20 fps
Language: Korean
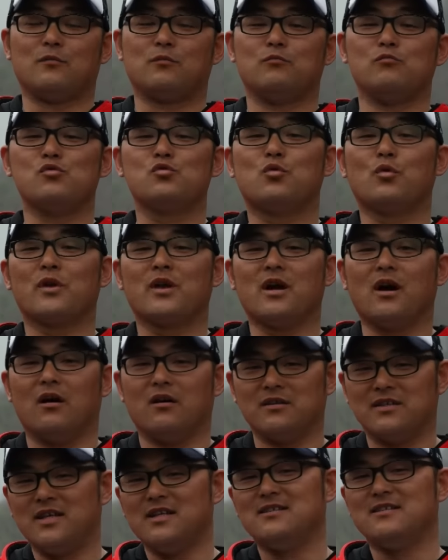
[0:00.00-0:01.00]
물고기가
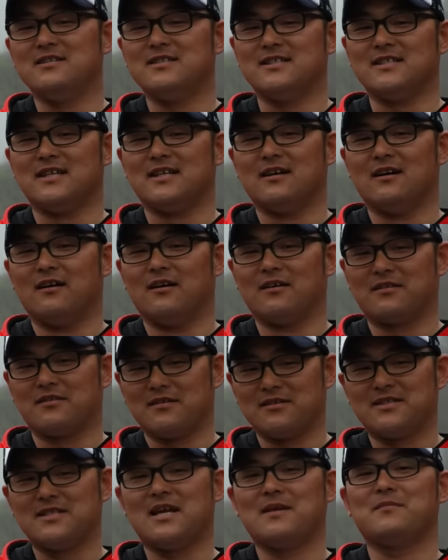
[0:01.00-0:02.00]
어디 있는지
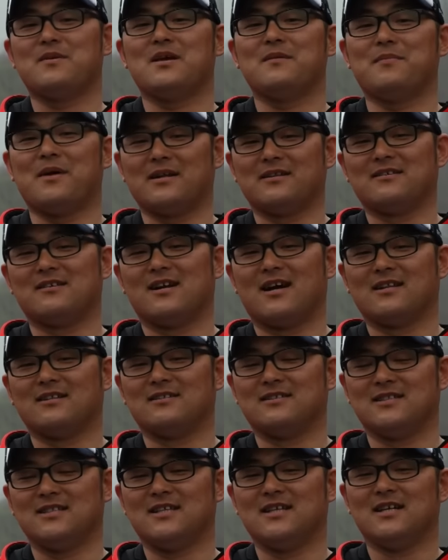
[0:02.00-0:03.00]
어떤 채비에 반응을
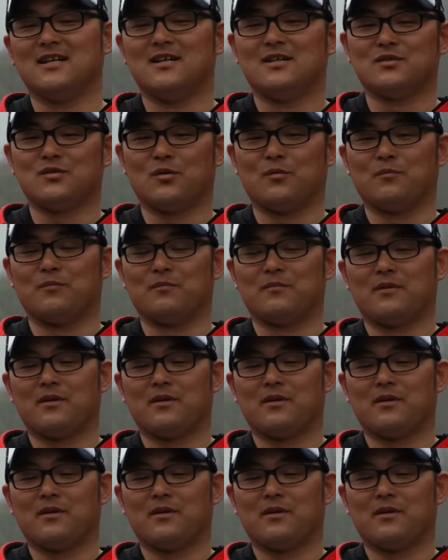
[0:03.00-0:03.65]
하는지 좀